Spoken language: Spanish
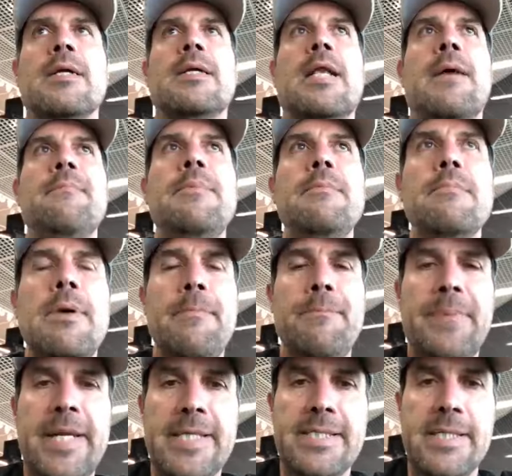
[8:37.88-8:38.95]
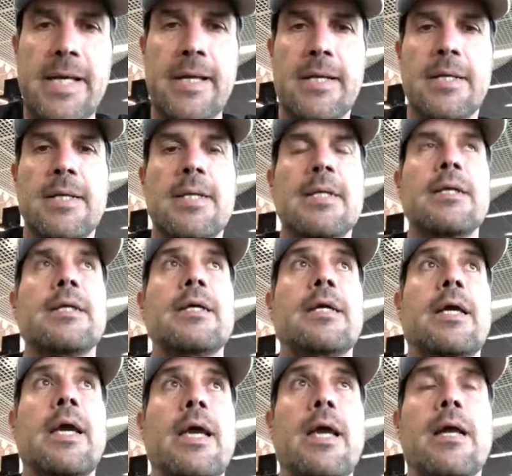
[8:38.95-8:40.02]
la misma empresa
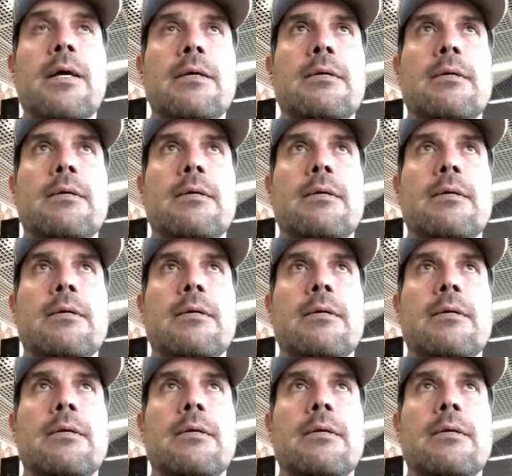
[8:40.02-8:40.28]
que